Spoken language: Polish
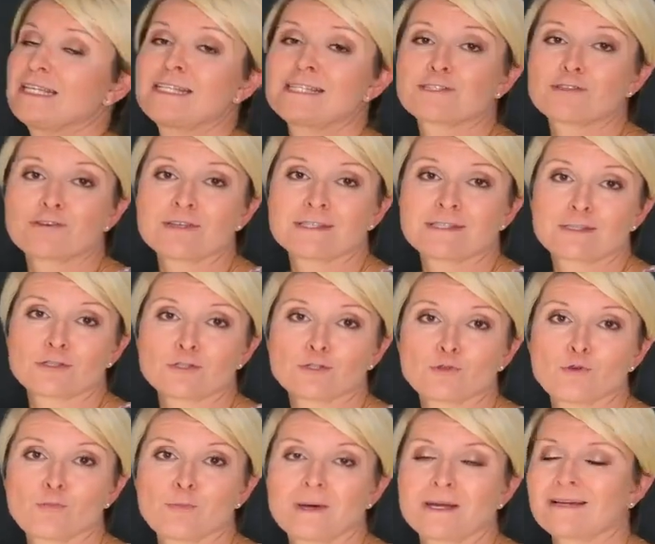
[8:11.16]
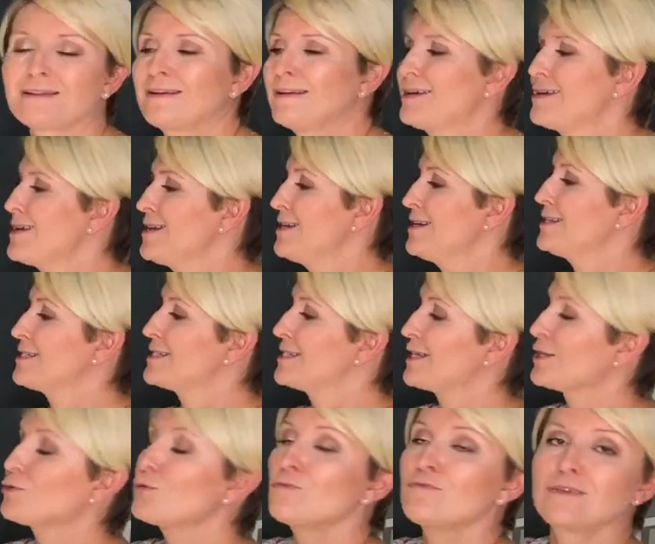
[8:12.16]
co jest też super, że
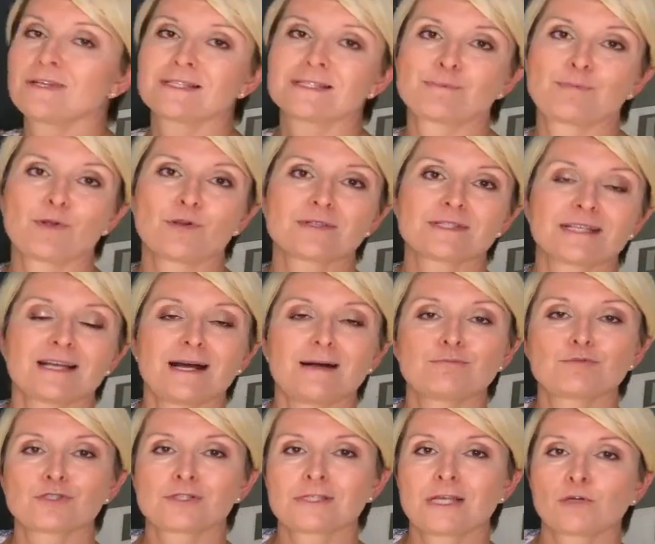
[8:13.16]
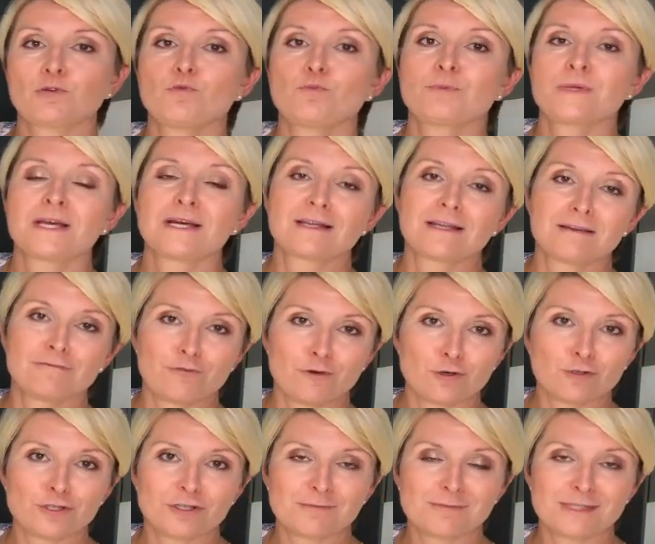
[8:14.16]
Kuwings Polska przy zakupie Revo
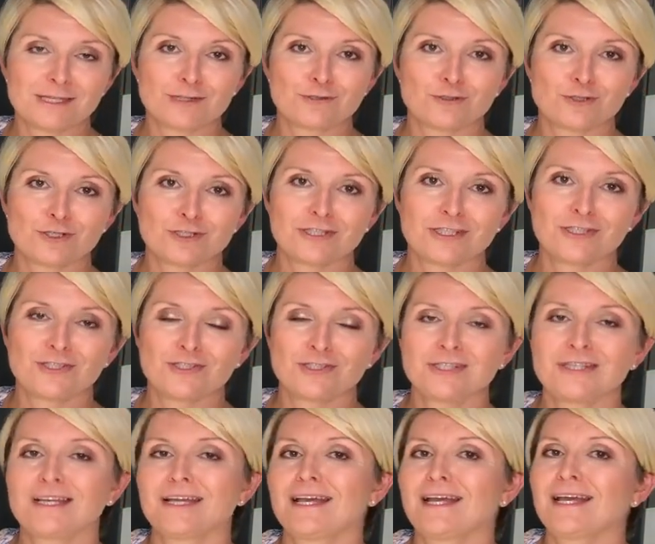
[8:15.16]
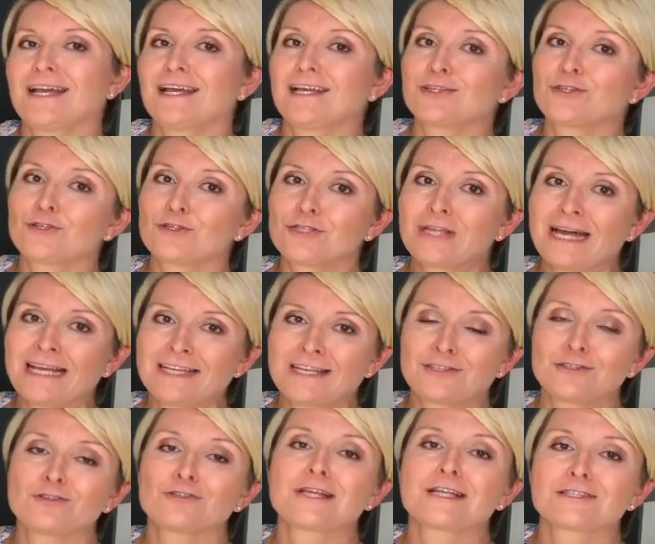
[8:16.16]
830 dodaje
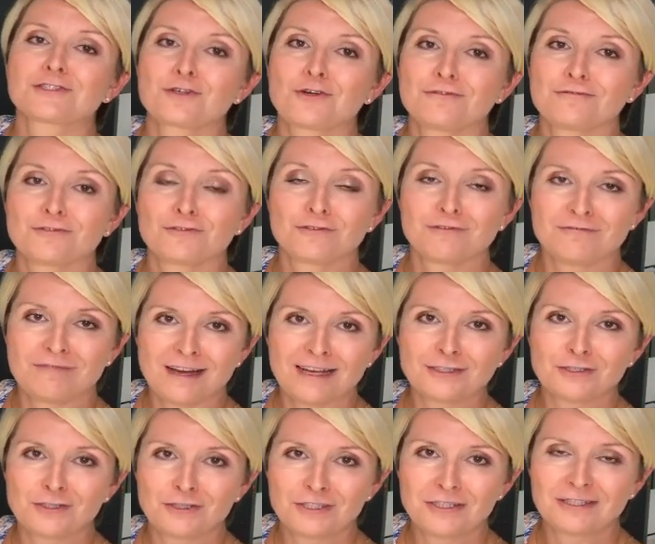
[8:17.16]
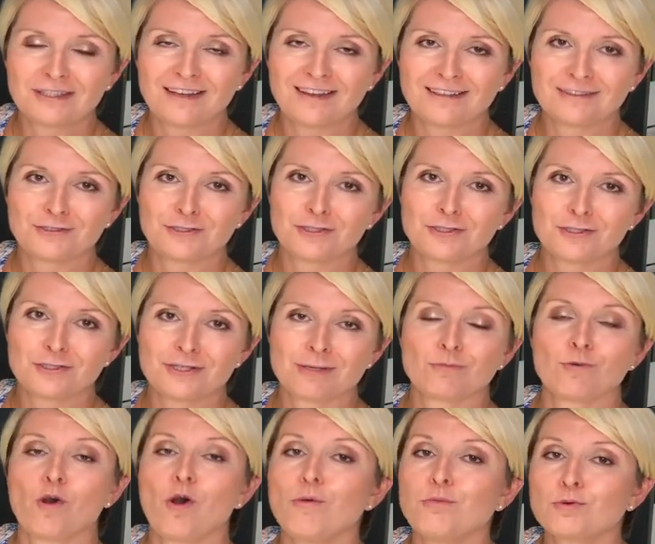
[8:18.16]
dodatkowo dwa sita, dzięki
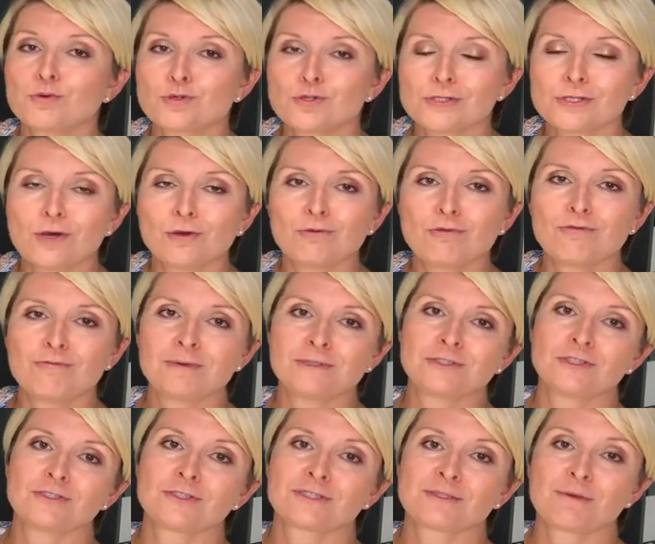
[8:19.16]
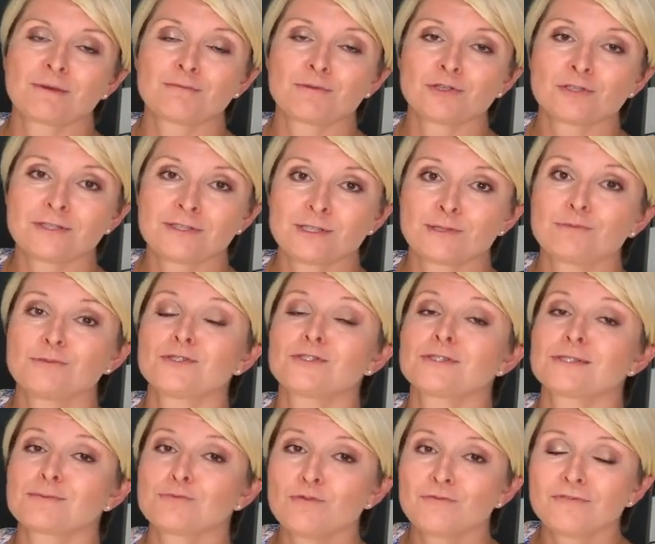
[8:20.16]
czemu oprócz soków będziecie sobie mogli zrobić
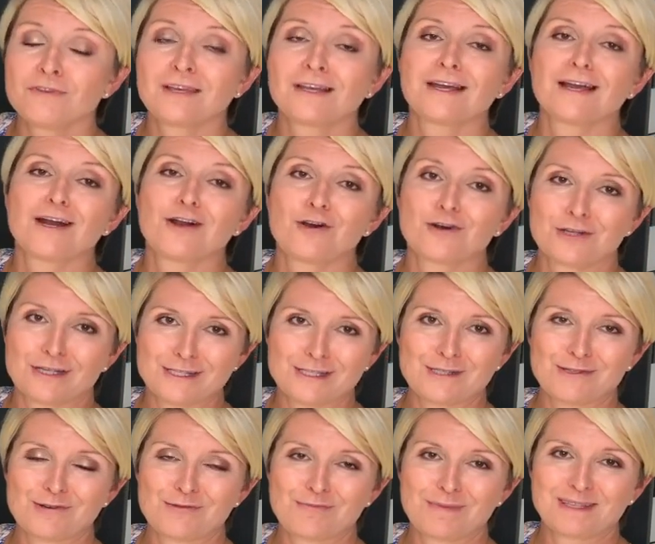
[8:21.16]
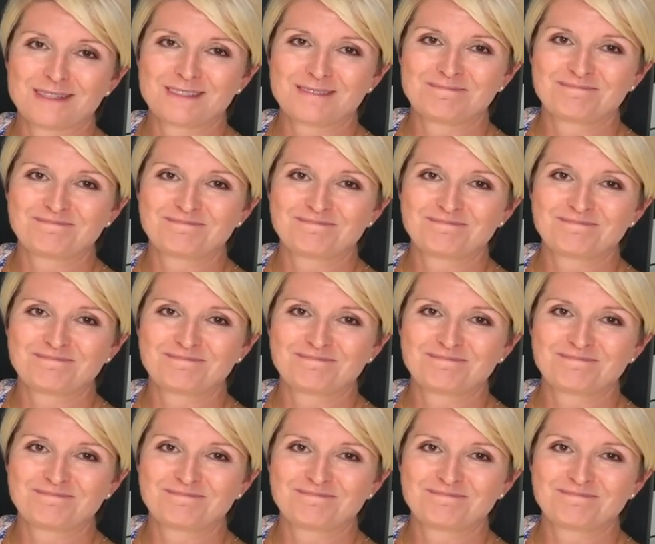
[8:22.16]
smoothie oraz sorbety.